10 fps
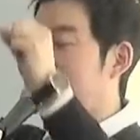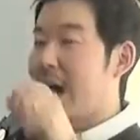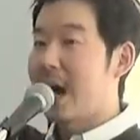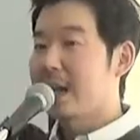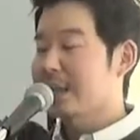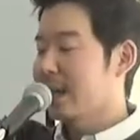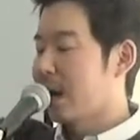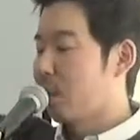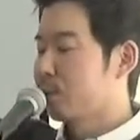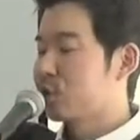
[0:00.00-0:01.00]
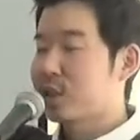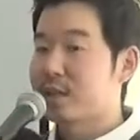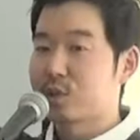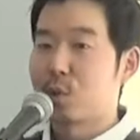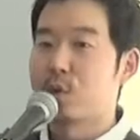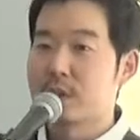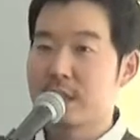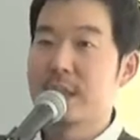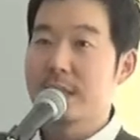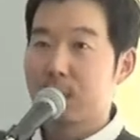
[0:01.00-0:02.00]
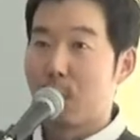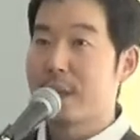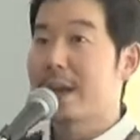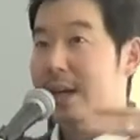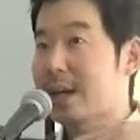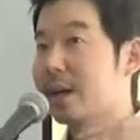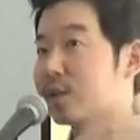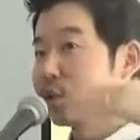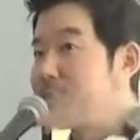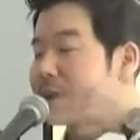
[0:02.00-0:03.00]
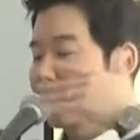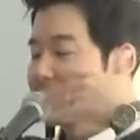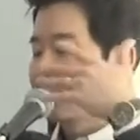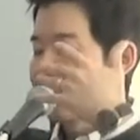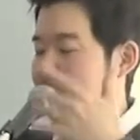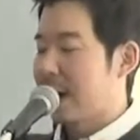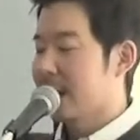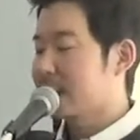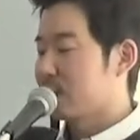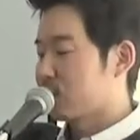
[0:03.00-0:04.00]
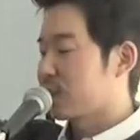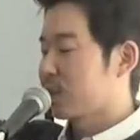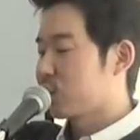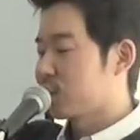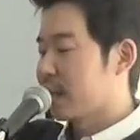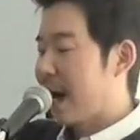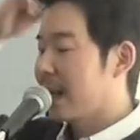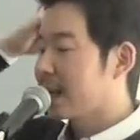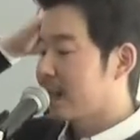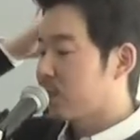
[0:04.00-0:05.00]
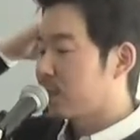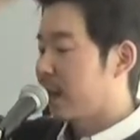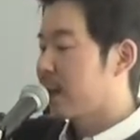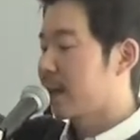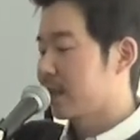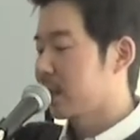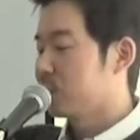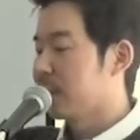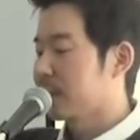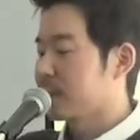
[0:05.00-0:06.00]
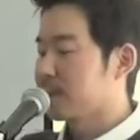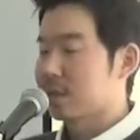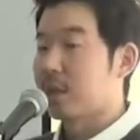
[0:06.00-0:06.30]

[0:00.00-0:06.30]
あなたがおっしゃる通りにこれから埋めていきます。あなたのスケジュールで、あなたの計画で埋めていきます。